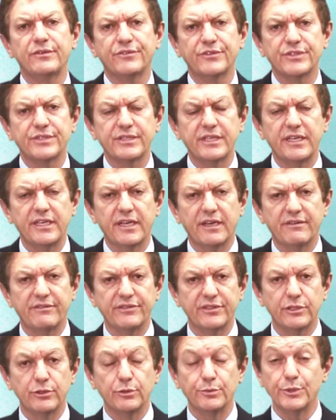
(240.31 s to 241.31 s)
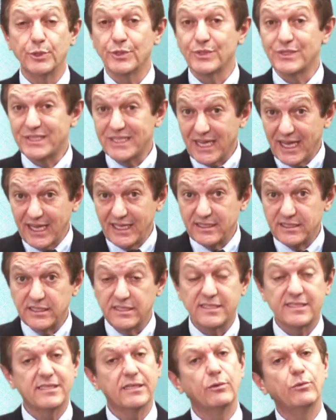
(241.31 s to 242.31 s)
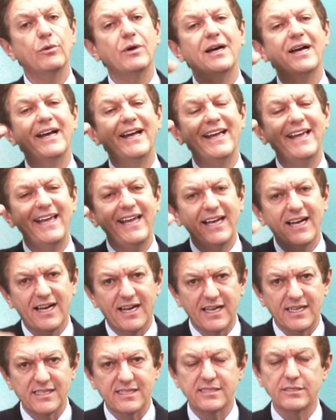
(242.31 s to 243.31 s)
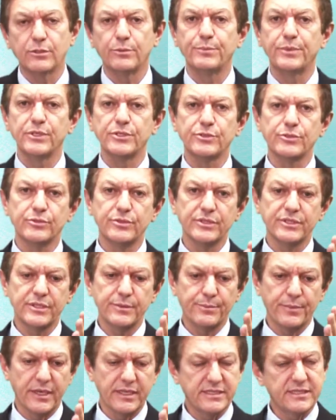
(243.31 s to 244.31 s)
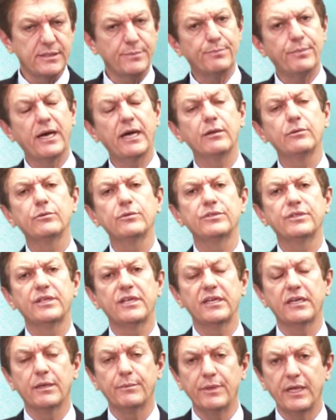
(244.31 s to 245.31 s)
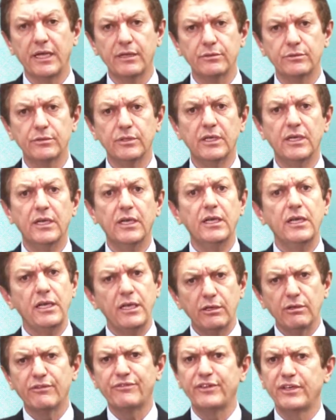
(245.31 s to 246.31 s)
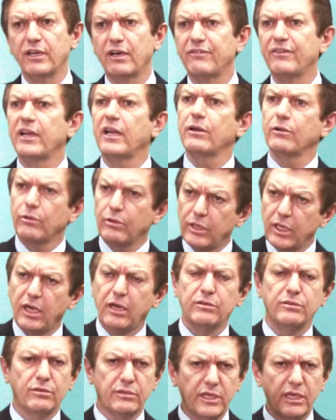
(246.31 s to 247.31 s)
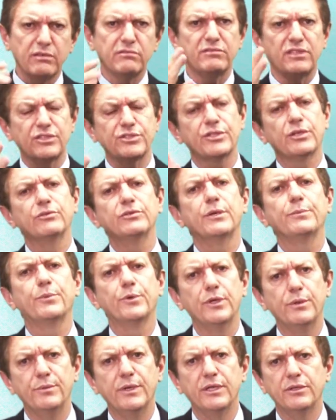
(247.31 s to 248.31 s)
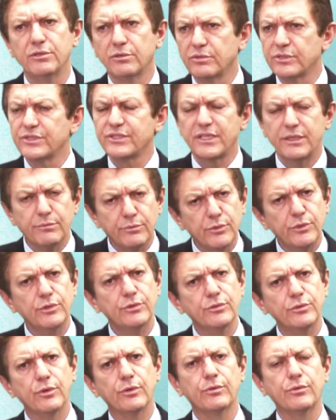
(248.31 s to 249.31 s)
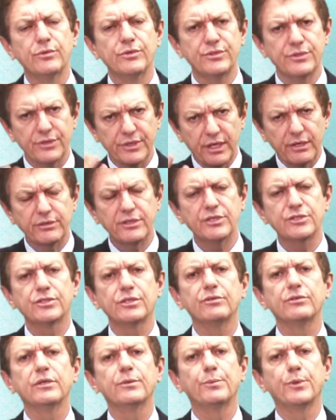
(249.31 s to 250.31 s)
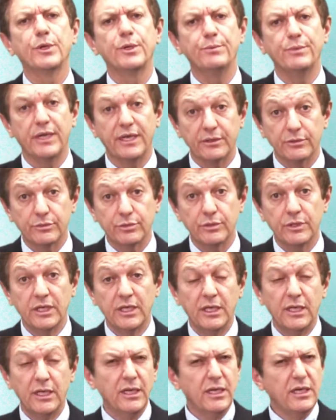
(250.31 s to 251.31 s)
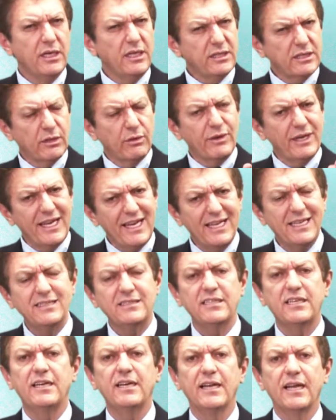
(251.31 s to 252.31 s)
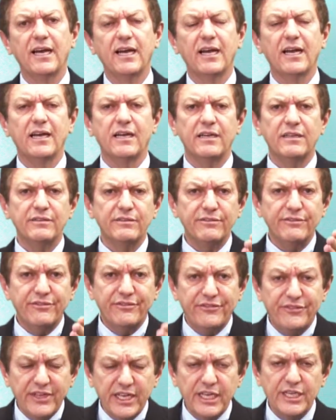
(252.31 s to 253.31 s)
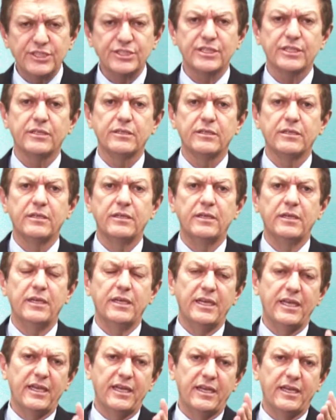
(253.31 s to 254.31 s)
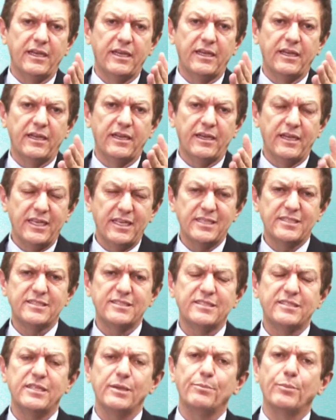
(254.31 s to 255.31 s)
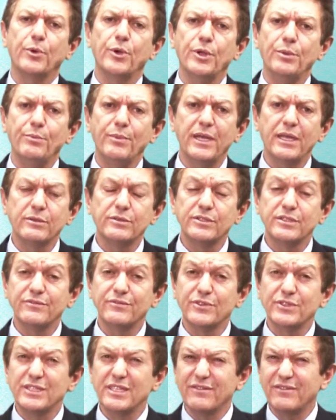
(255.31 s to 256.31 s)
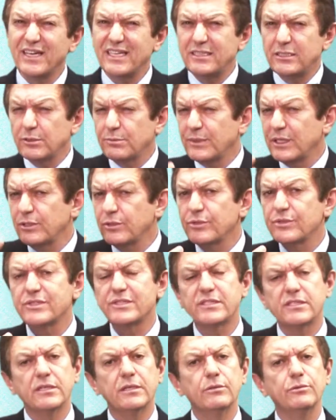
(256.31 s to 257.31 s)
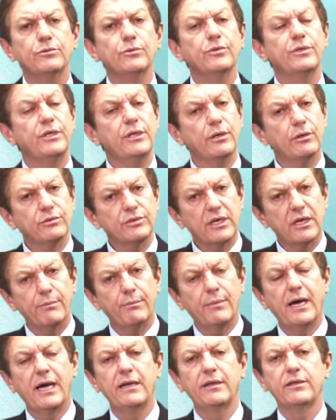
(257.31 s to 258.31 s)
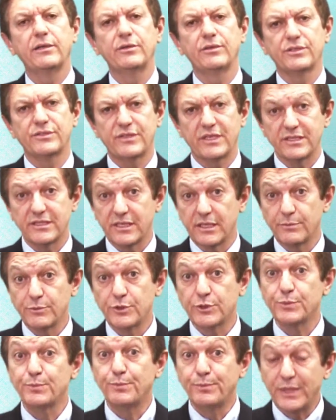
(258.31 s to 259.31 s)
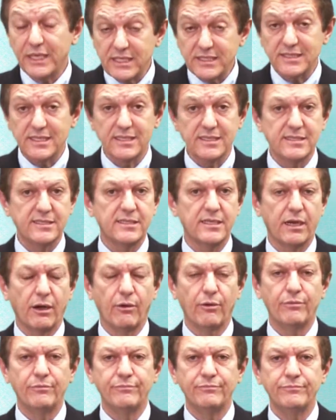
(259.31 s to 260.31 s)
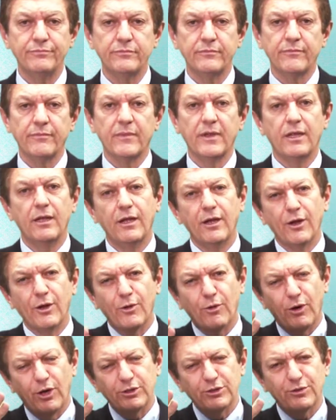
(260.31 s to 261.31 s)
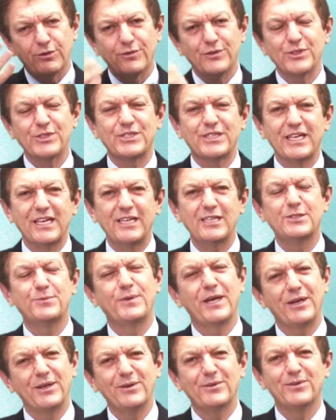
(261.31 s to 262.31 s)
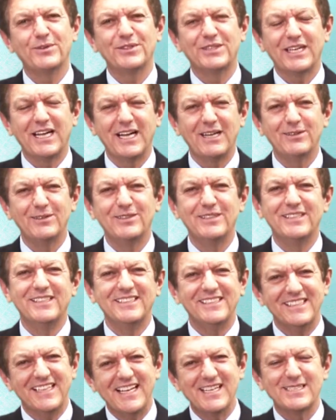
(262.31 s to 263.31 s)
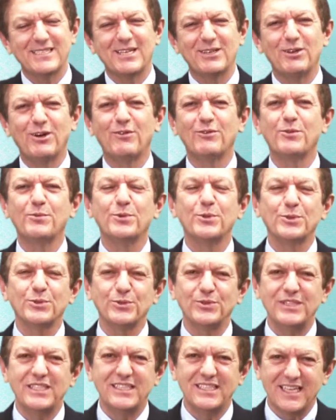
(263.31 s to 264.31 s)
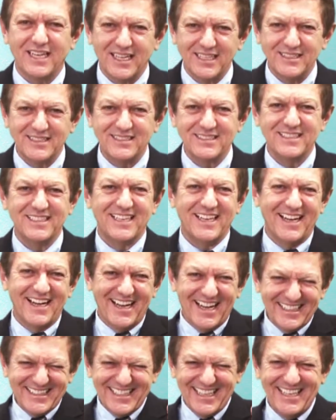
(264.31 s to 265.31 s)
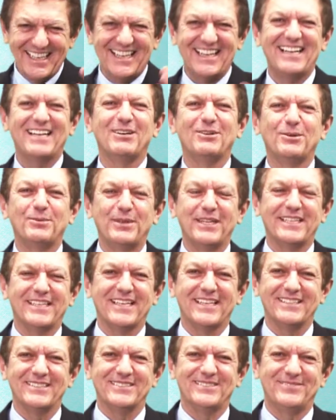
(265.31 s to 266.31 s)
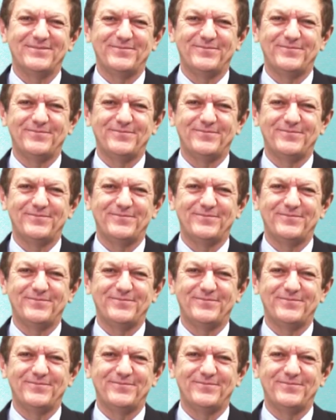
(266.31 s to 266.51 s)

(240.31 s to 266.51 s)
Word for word: que você irá ver no meu site são reais, são pessoas que participaram do treinamento e no final falaram: Ronaldo, eu quero deixar um depoimento, eu gostei muito do curso, eu quero deixar um depoimento. Então, entre lá, veja é, esses depoimentos e você vai ter uma noção do que é o trabalho que nós fazemos presencial. Conto com você, espero encontrá-lo nessa nova oportunidade. Até lá, obrigado.